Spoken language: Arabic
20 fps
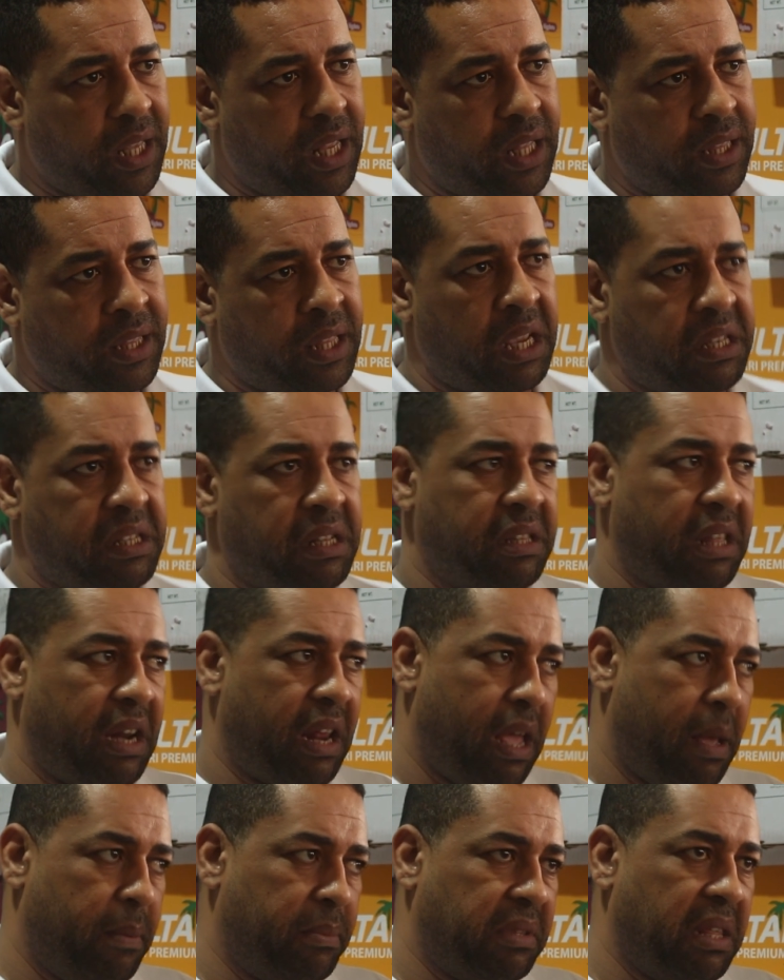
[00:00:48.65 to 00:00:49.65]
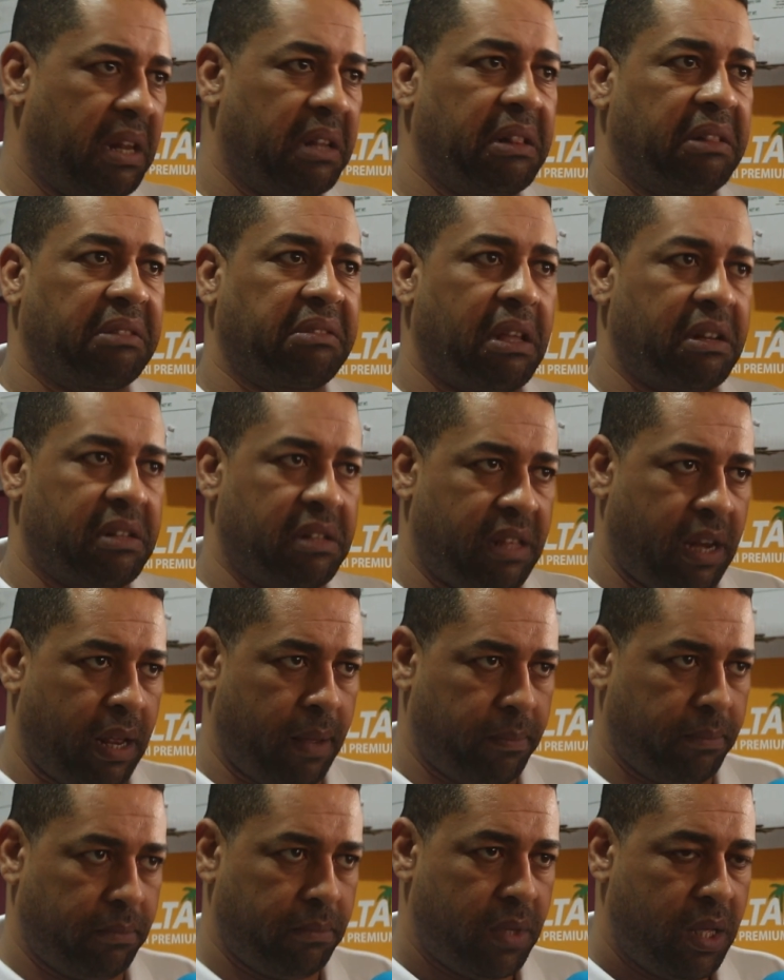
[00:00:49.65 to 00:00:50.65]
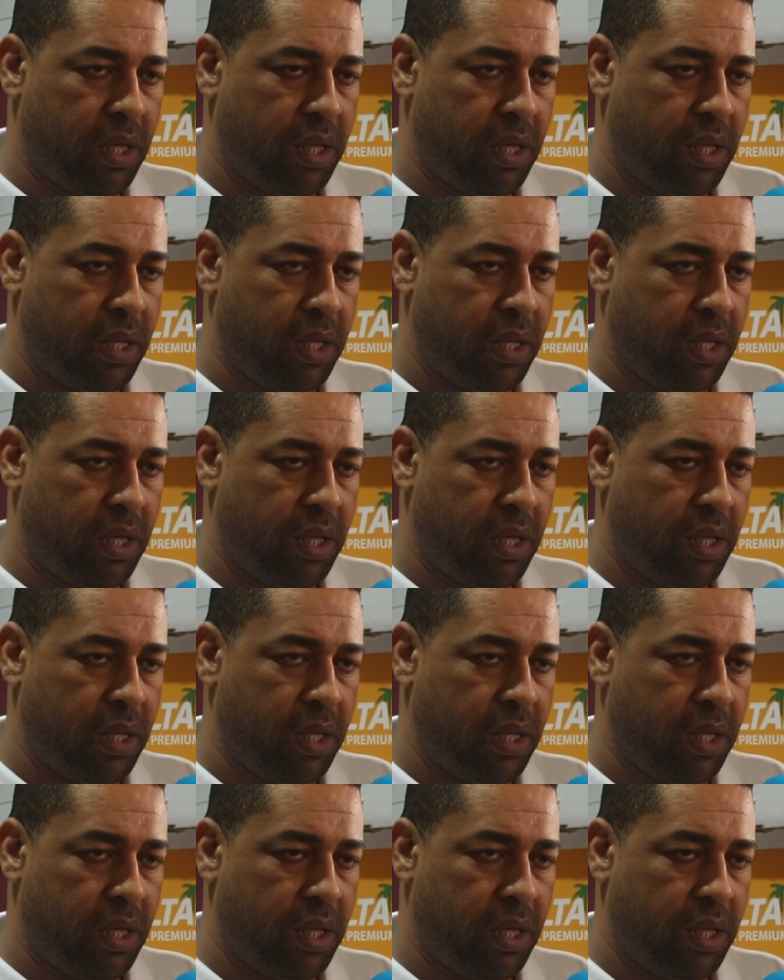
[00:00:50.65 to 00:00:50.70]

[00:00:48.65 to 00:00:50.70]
الى 12 درهم حتى الى 13 درهم